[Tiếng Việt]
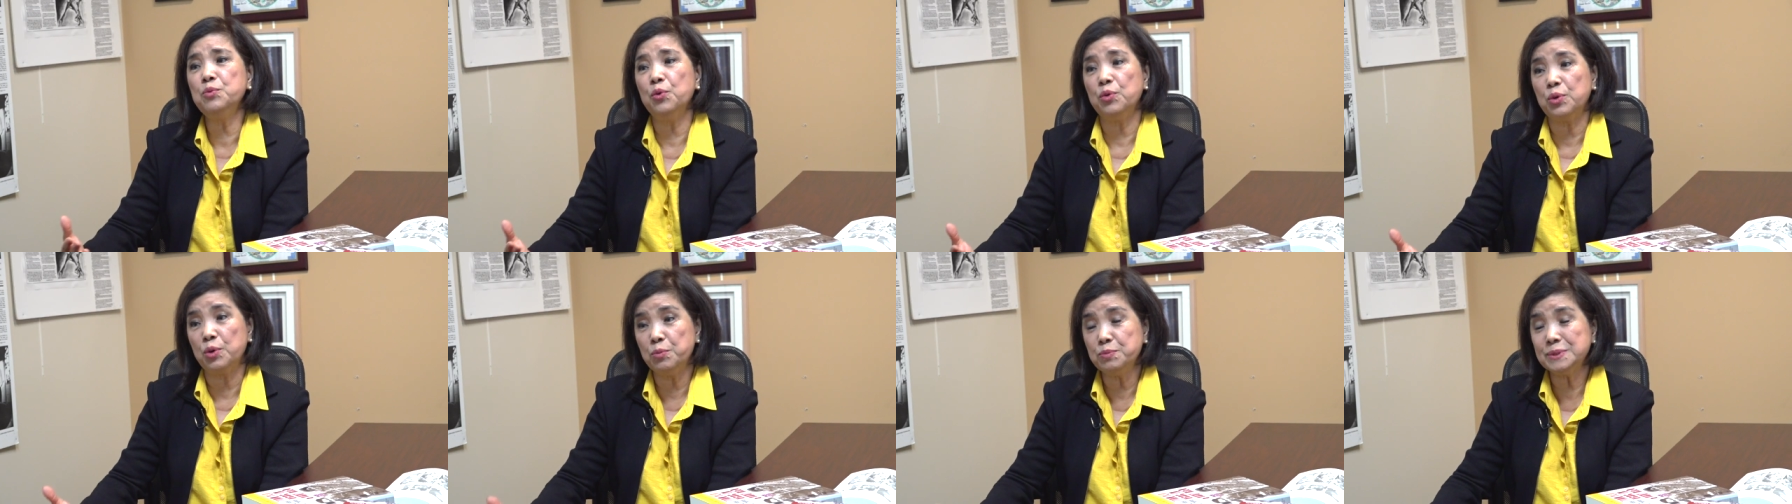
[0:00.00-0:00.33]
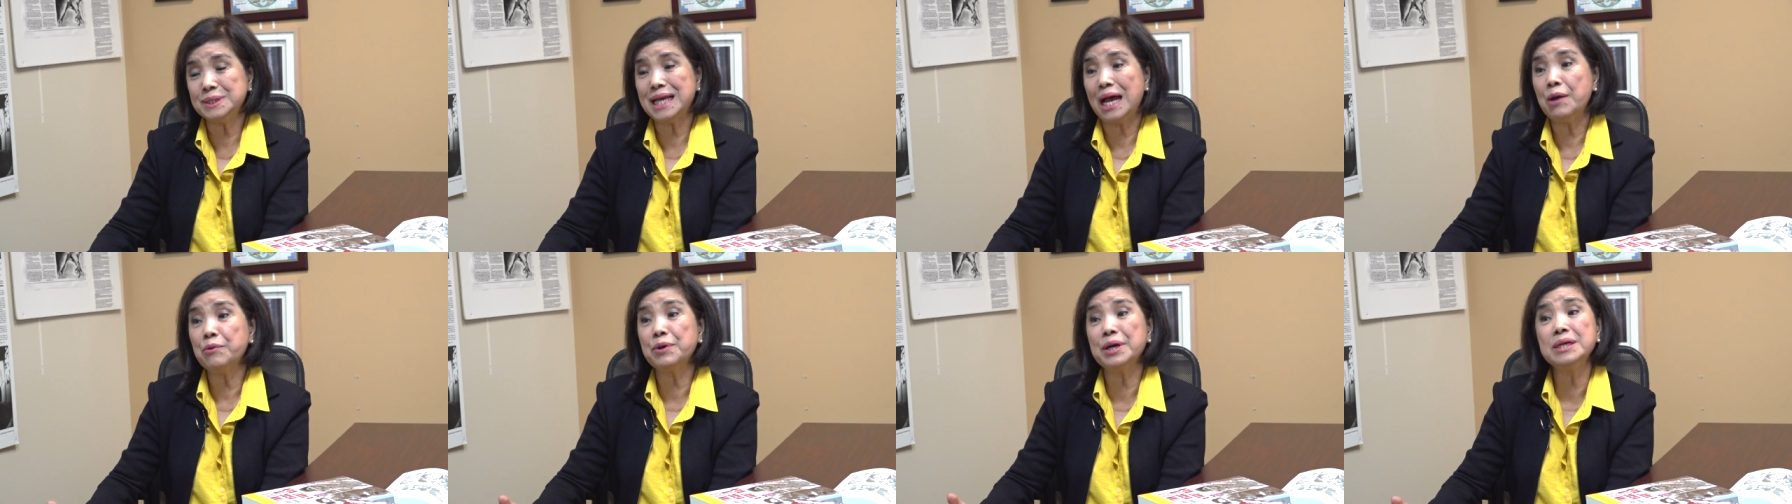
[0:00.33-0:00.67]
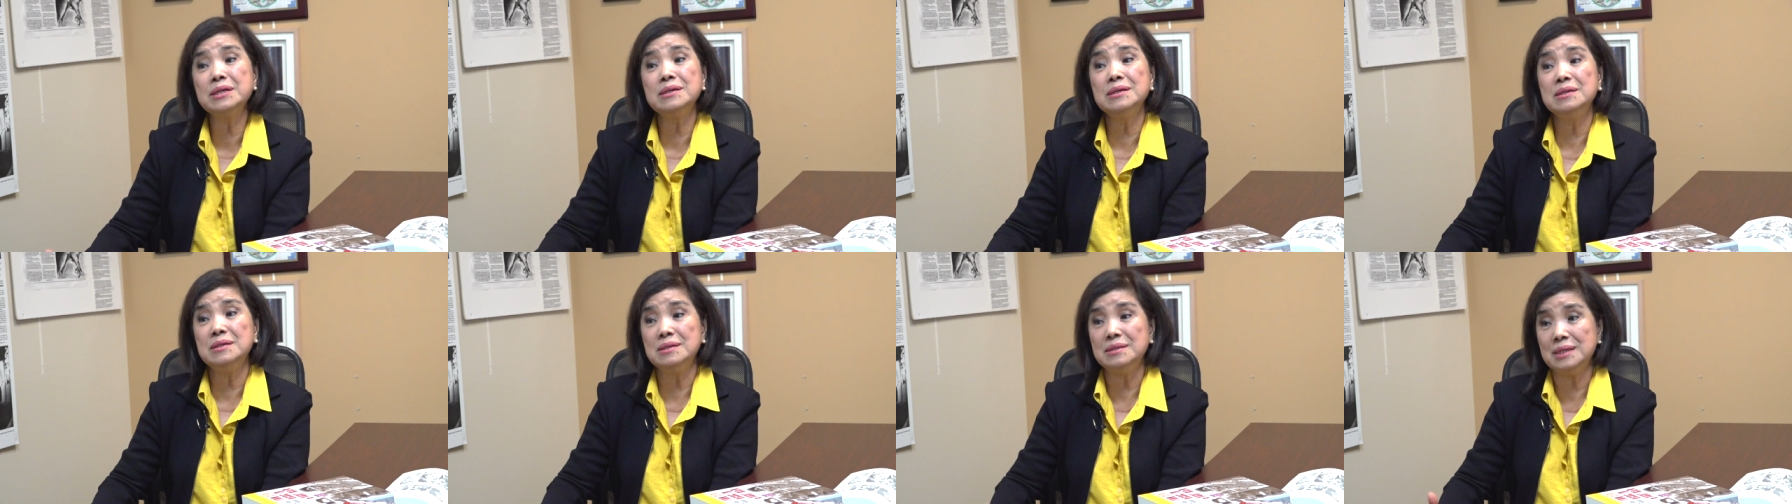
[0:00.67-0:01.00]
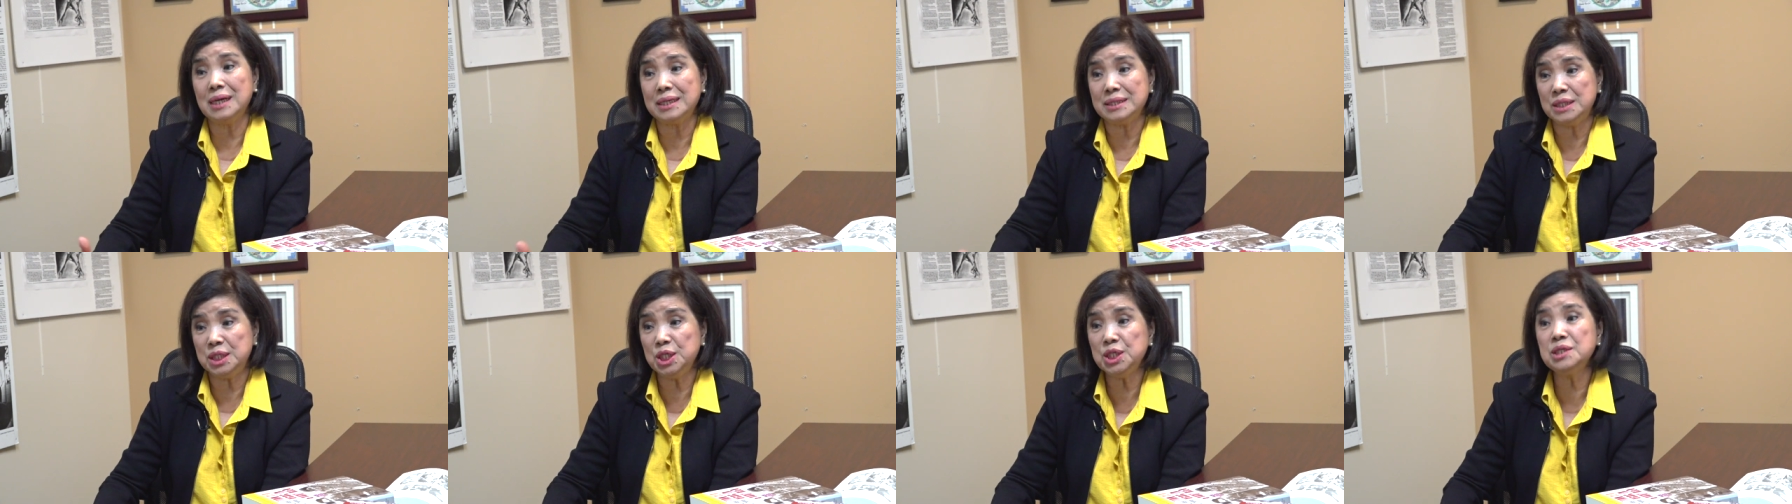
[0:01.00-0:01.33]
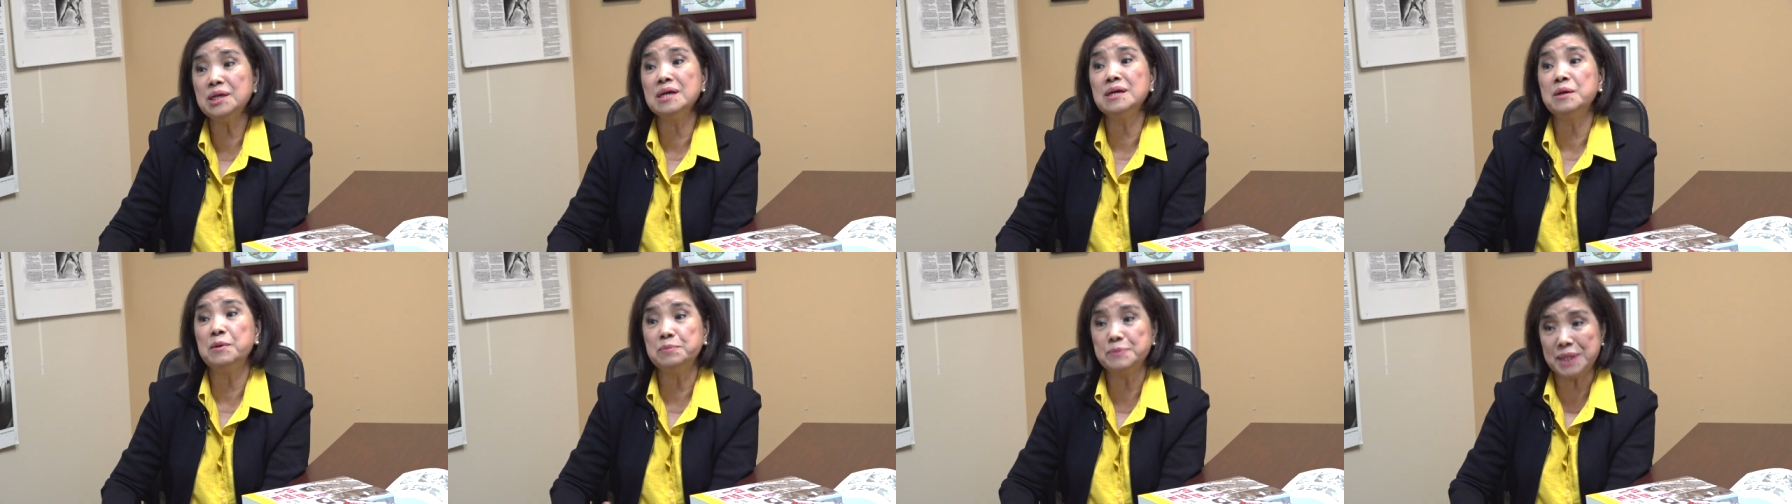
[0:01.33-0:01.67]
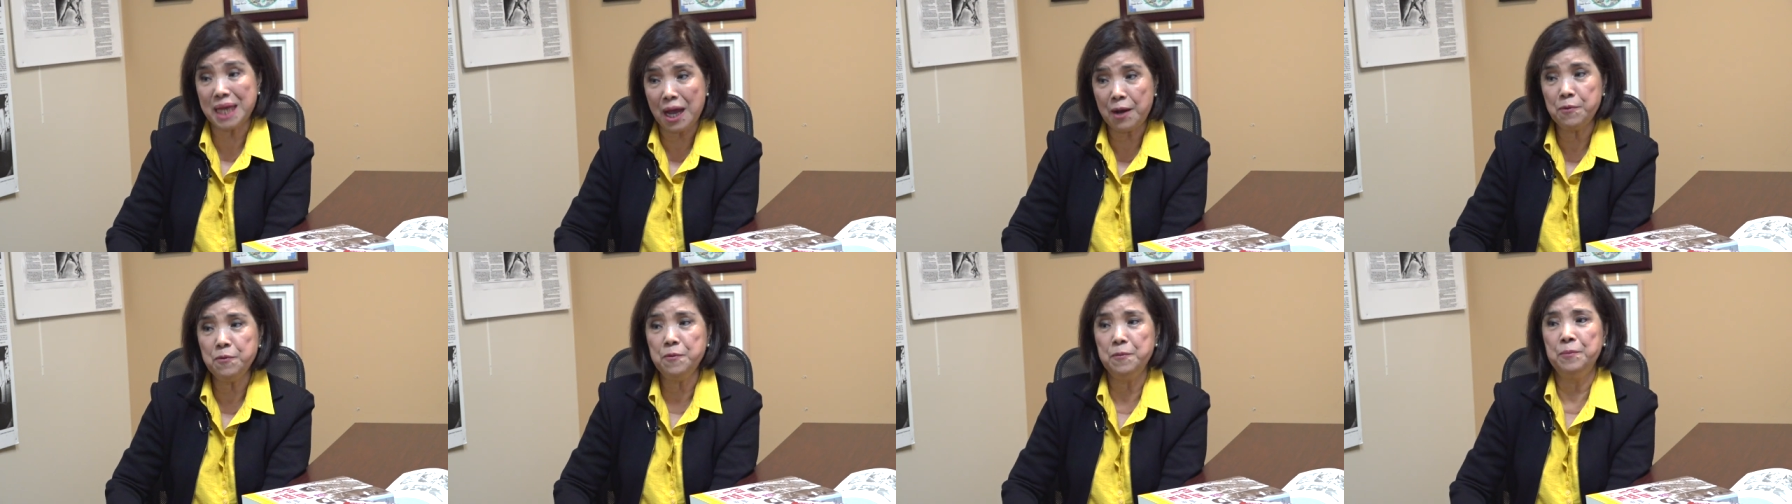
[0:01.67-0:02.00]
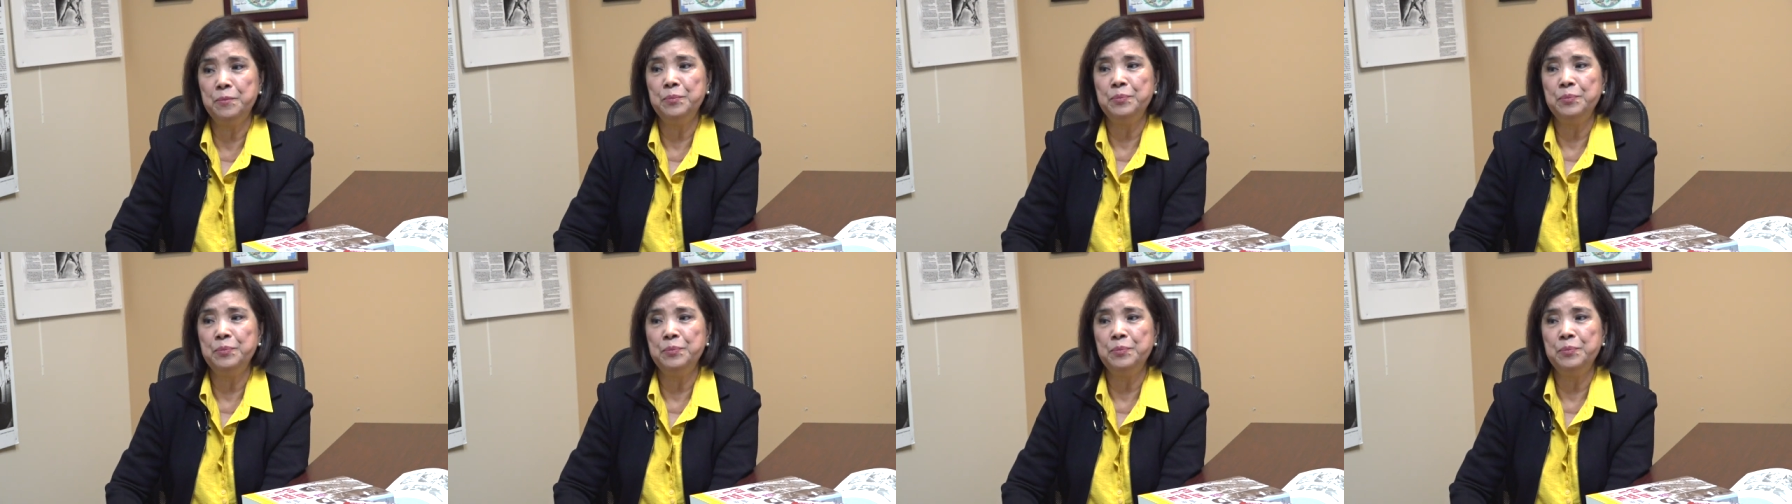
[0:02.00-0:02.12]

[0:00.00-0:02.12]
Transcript: của công giáo các nhà trí thức công giáo